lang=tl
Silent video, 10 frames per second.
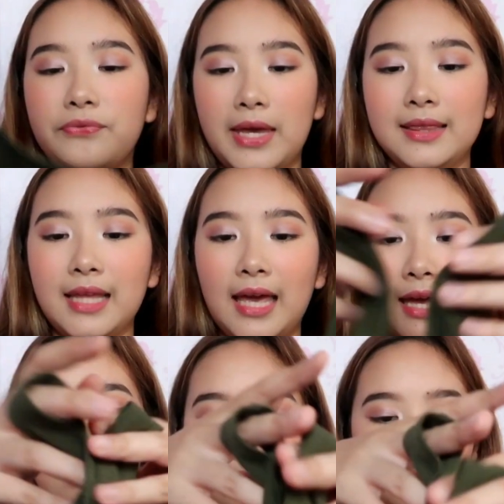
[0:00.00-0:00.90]
fit
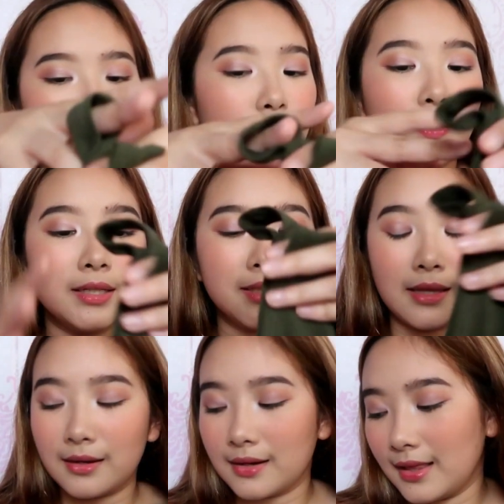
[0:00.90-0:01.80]
and I really want
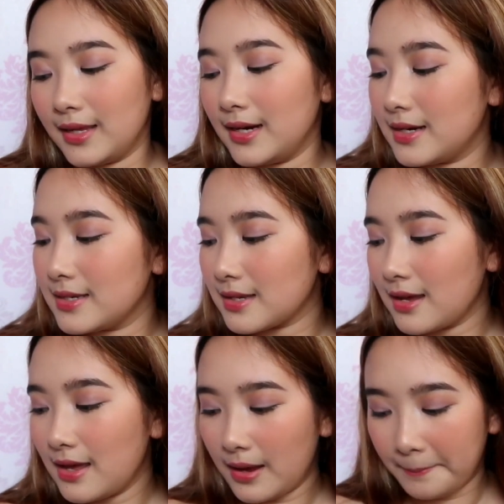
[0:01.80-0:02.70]
other colors.
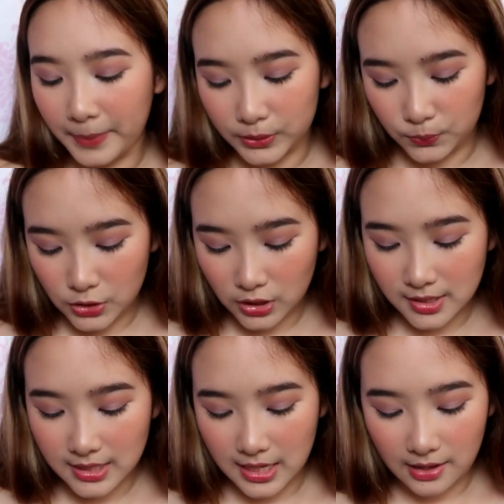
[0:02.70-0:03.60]
But we shall
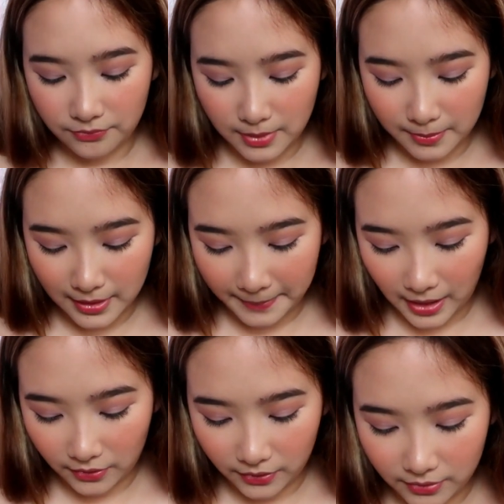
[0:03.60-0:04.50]
see if bibili
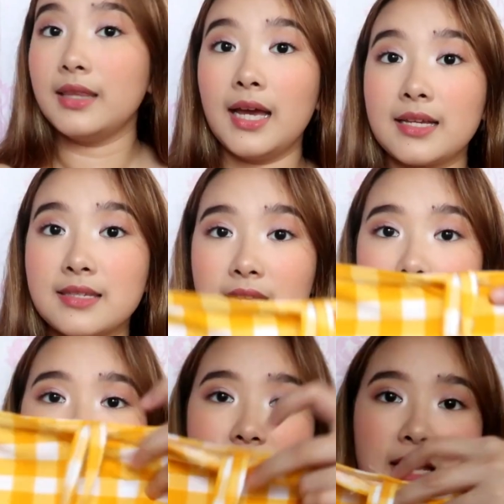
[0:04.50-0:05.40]
pa ako. Next
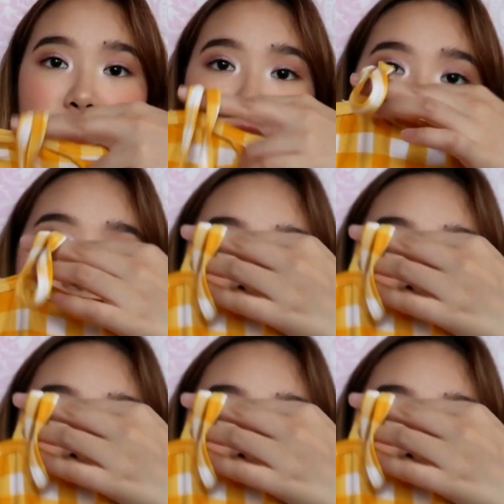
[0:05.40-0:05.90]
is a dress